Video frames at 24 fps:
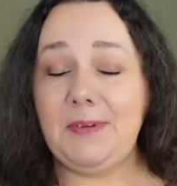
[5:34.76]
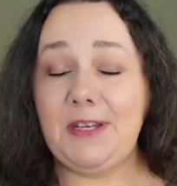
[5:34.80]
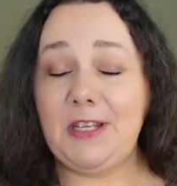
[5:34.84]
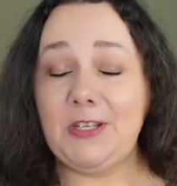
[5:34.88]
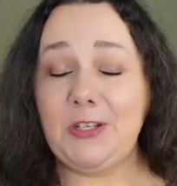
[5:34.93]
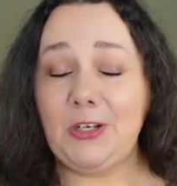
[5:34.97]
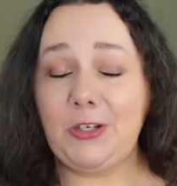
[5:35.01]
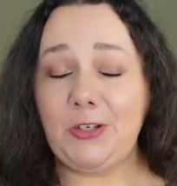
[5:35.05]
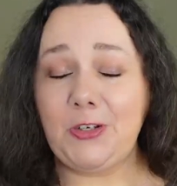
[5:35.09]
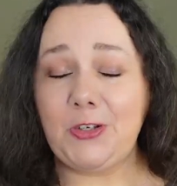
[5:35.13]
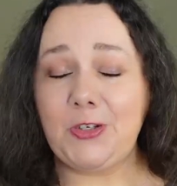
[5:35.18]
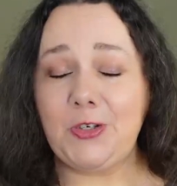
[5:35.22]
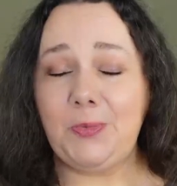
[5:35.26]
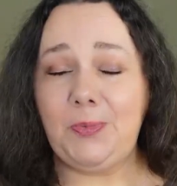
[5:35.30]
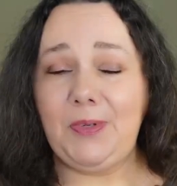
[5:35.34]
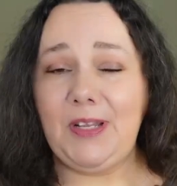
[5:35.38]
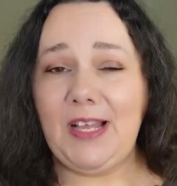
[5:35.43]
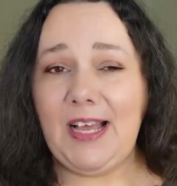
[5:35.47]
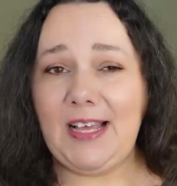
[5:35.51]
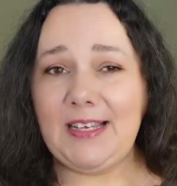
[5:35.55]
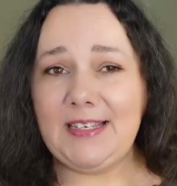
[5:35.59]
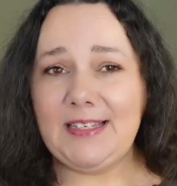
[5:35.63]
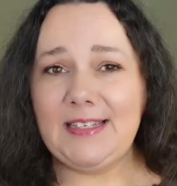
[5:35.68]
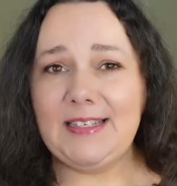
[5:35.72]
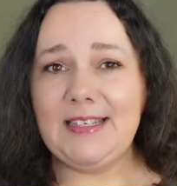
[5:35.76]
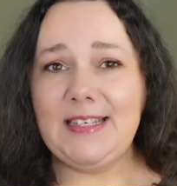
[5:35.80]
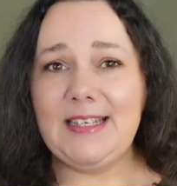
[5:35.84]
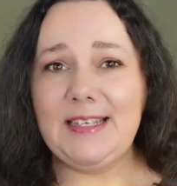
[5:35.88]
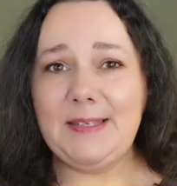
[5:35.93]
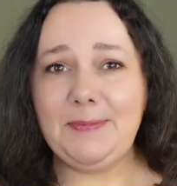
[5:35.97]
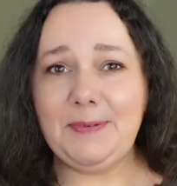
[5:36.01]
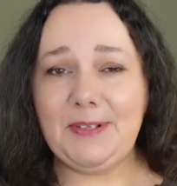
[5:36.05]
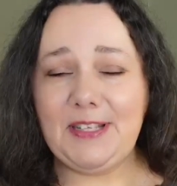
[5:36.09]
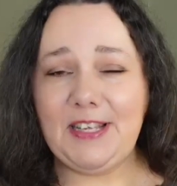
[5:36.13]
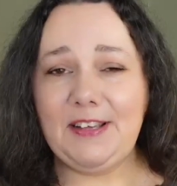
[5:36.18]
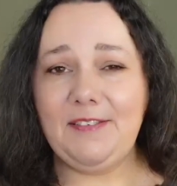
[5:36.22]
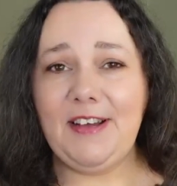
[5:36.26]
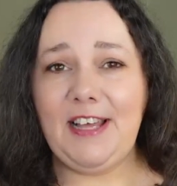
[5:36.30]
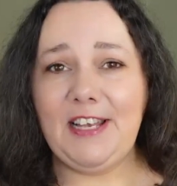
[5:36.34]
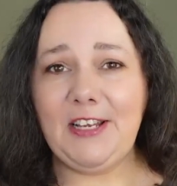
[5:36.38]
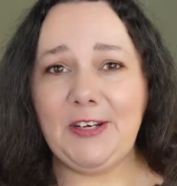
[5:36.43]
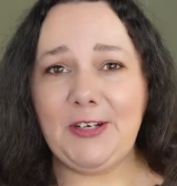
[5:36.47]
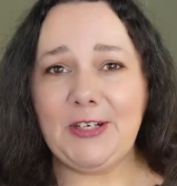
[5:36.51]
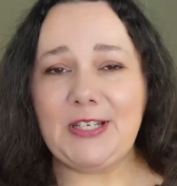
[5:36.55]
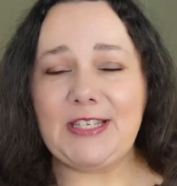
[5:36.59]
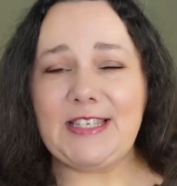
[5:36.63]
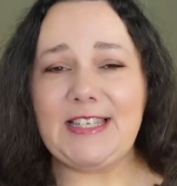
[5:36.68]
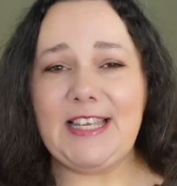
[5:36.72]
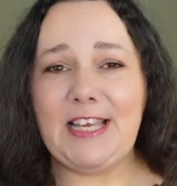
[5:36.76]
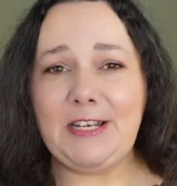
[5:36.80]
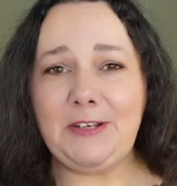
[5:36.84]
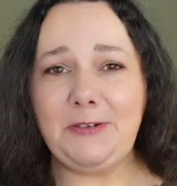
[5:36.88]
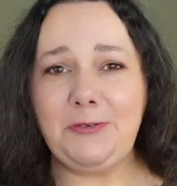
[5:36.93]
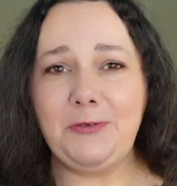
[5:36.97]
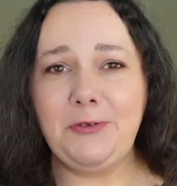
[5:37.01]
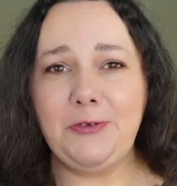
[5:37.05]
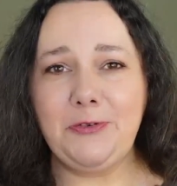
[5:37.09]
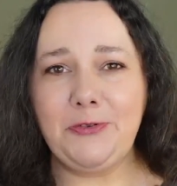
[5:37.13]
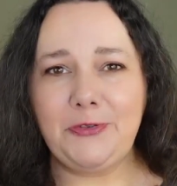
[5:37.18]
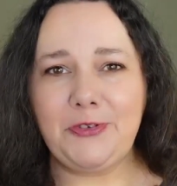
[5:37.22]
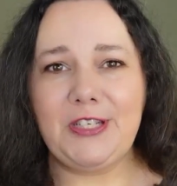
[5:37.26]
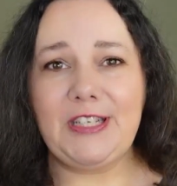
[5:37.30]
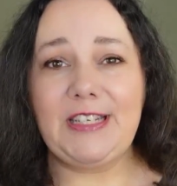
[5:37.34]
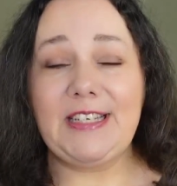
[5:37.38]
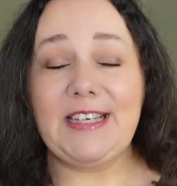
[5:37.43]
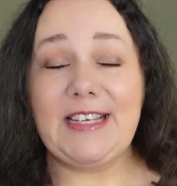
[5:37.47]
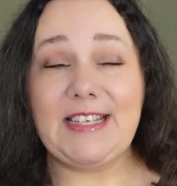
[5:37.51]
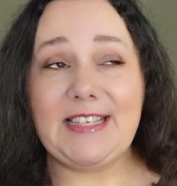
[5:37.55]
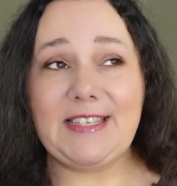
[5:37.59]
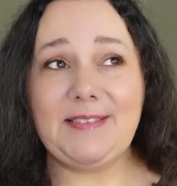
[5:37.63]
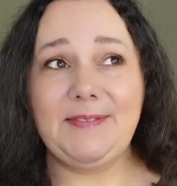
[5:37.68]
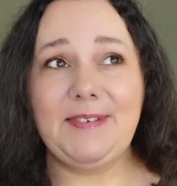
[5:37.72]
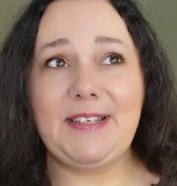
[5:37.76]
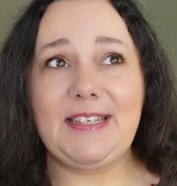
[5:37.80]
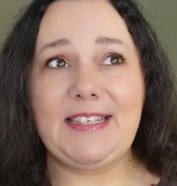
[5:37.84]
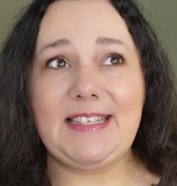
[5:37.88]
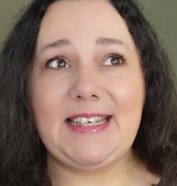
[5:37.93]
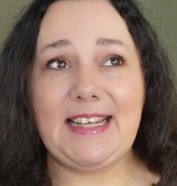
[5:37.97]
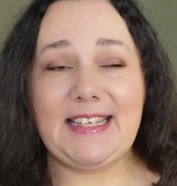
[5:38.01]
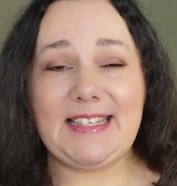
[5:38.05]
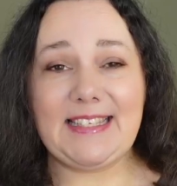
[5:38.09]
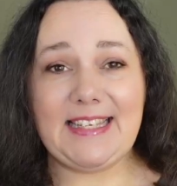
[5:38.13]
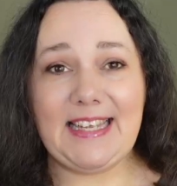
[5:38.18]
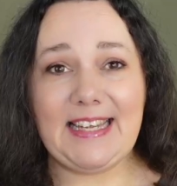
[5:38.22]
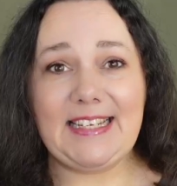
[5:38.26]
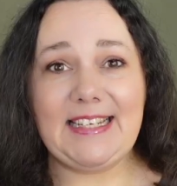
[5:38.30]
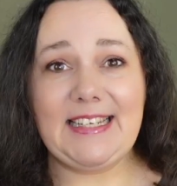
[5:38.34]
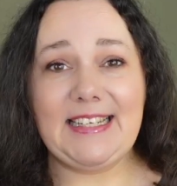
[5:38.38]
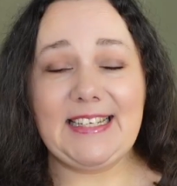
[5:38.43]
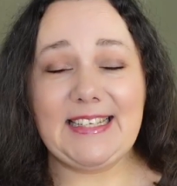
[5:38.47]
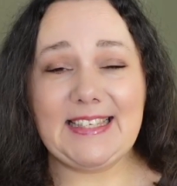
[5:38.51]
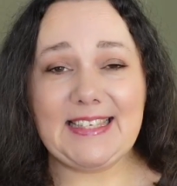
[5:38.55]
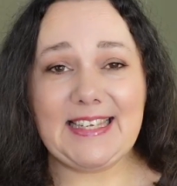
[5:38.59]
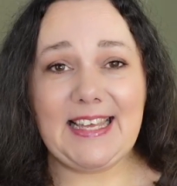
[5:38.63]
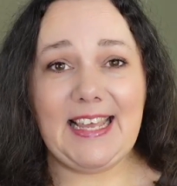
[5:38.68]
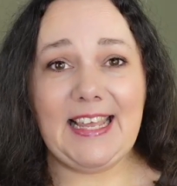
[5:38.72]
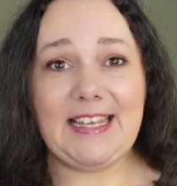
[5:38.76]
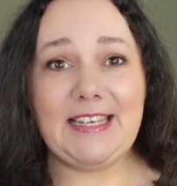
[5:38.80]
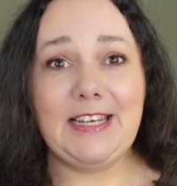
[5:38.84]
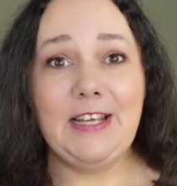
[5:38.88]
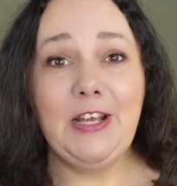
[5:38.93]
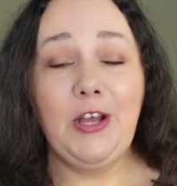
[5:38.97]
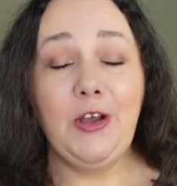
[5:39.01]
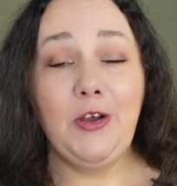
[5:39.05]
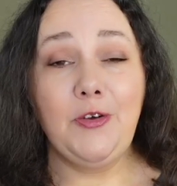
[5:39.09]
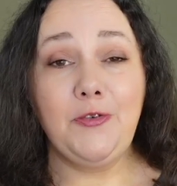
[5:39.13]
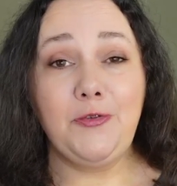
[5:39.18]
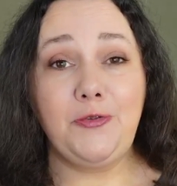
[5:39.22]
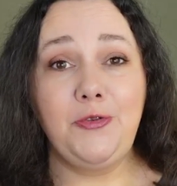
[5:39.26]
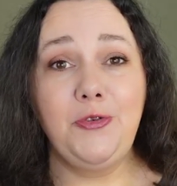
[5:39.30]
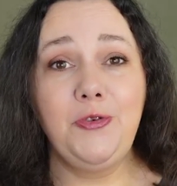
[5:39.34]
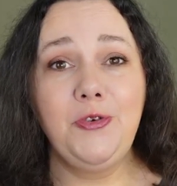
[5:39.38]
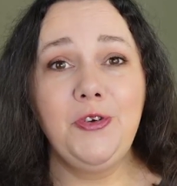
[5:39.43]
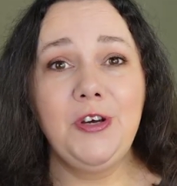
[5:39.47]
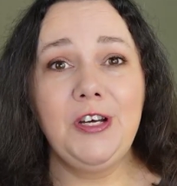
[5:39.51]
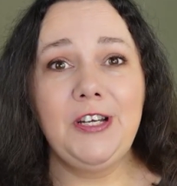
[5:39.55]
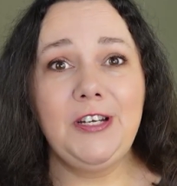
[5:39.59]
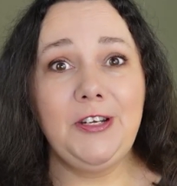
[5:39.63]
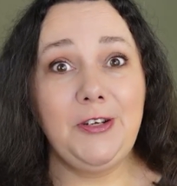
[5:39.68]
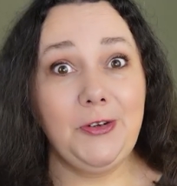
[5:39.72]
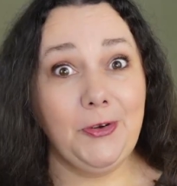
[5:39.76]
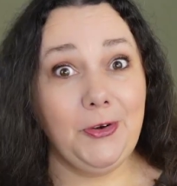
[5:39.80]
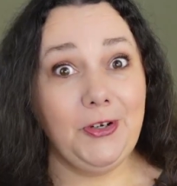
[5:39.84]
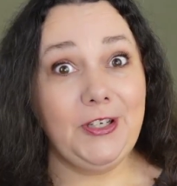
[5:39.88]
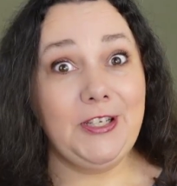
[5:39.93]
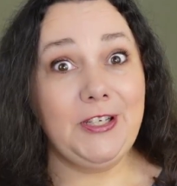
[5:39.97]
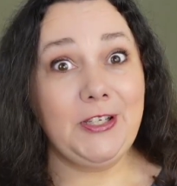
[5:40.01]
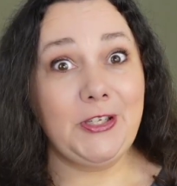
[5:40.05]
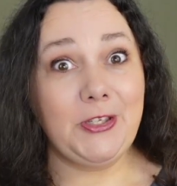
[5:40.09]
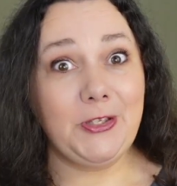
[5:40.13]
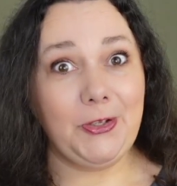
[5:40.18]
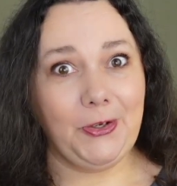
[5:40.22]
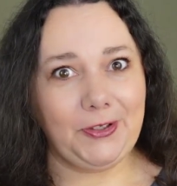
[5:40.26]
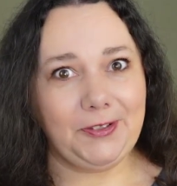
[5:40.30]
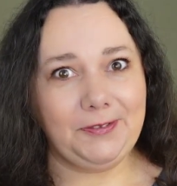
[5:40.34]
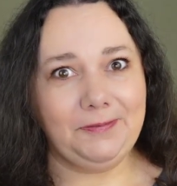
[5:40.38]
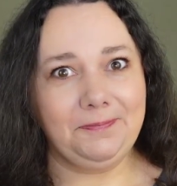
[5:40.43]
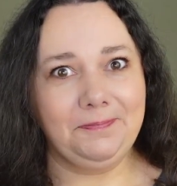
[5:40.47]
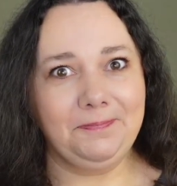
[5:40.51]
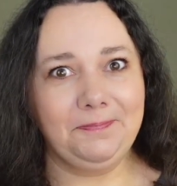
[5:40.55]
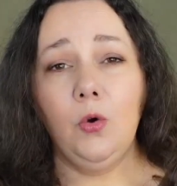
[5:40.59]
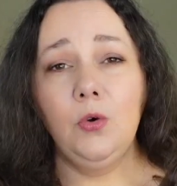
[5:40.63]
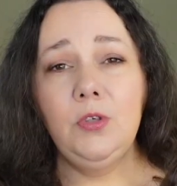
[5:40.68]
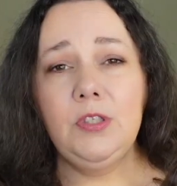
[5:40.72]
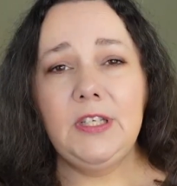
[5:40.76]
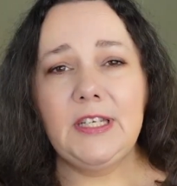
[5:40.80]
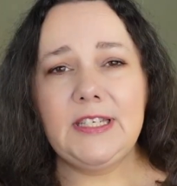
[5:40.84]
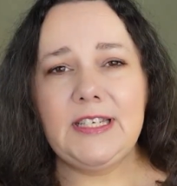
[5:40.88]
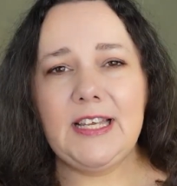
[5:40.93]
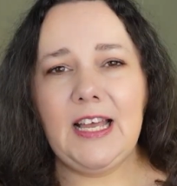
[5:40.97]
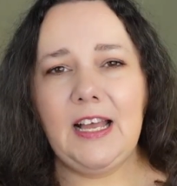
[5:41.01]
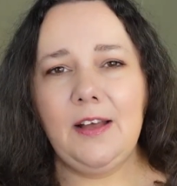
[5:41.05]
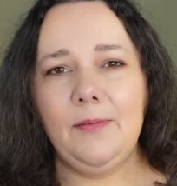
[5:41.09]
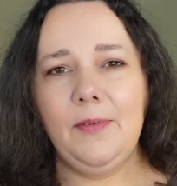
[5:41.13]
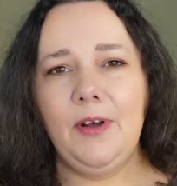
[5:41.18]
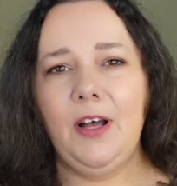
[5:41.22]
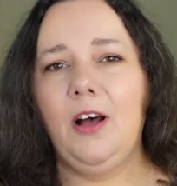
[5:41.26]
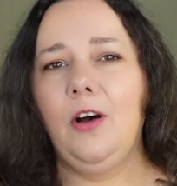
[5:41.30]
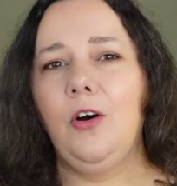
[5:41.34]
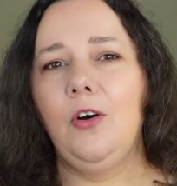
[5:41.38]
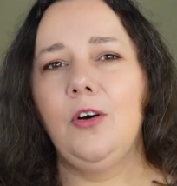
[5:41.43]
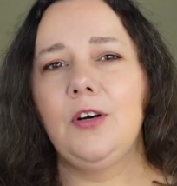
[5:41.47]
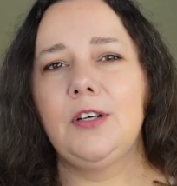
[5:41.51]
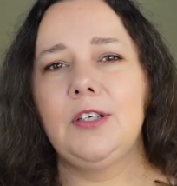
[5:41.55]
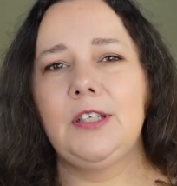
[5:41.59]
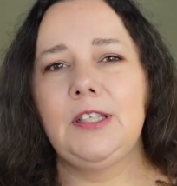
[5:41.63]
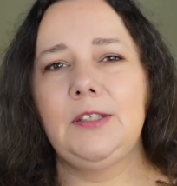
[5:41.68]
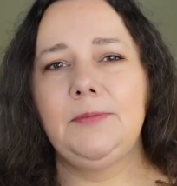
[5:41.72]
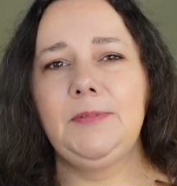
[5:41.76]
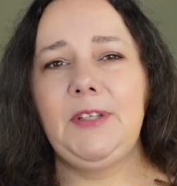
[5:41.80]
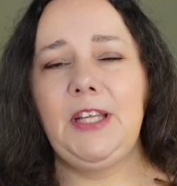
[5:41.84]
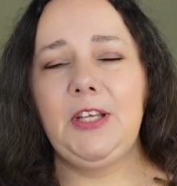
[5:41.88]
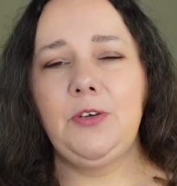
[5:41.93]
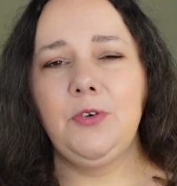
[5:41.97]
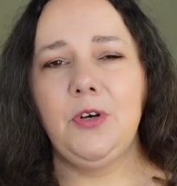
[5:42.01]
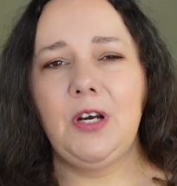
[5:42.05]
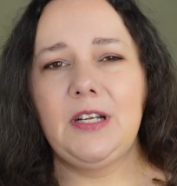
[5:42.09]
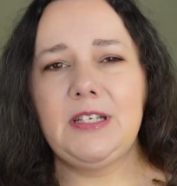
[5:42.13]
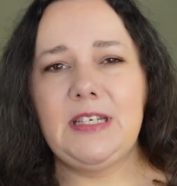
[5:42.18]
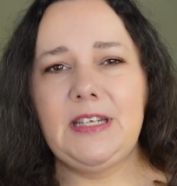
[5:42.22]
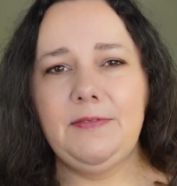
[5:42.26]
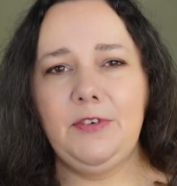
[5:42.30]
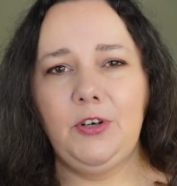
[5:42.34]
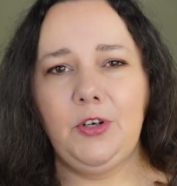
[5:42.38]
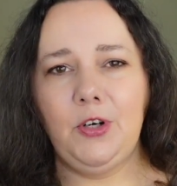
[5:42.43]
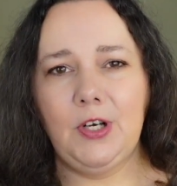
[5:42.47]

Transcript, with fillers: meine Sockenschublade ist mittlerweile auch sehr dürftig. Es wird tatsächlich Zeit für neue Socken. Und ich habe auch ähm, dekorative